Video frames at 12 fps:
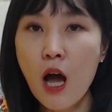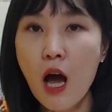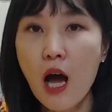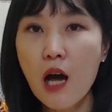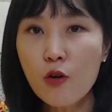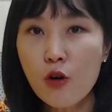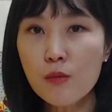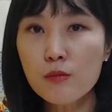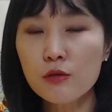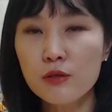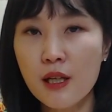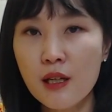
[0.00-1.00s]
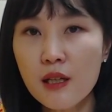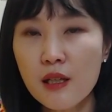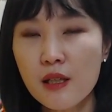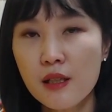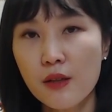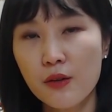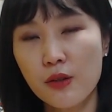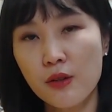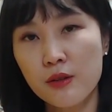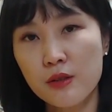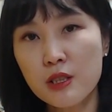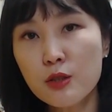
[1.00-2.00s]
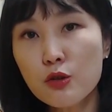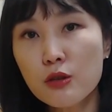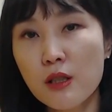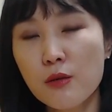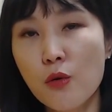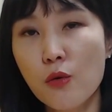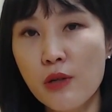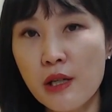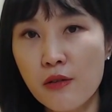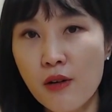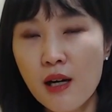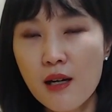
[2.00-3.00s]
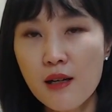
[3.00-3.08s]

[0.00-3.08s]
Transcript: 학원물의 어떤 친숙한 공간과